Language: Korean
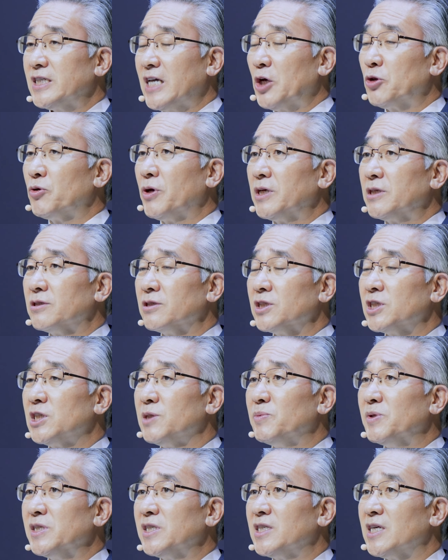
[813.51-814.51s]
사도행전
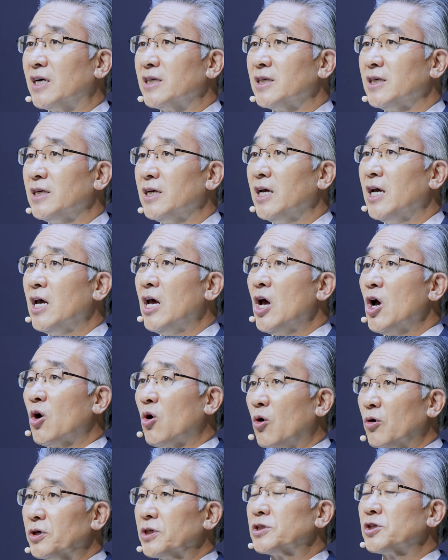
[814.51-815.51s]
11장이
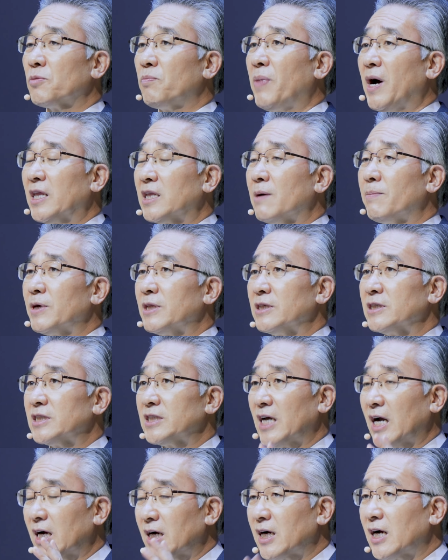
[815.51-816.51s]
거기서
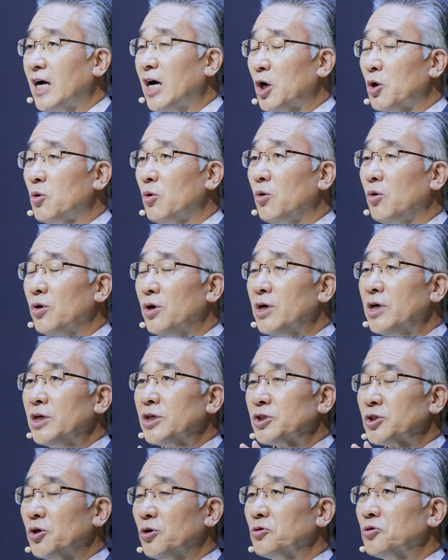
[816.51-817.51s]
바나바는 착하고
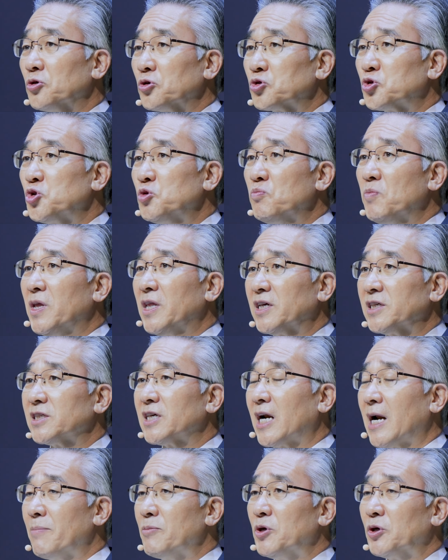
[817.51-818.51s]
성령 충만한
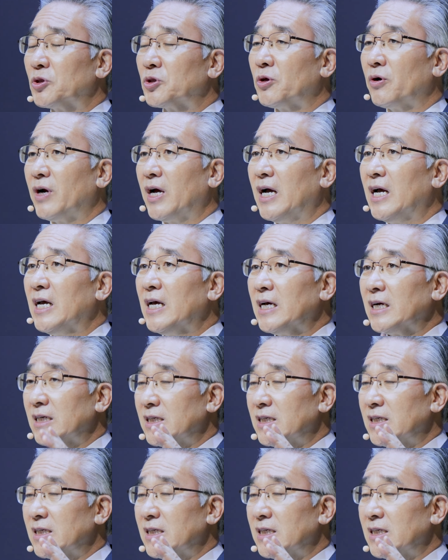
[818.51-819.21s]
사람이었더라.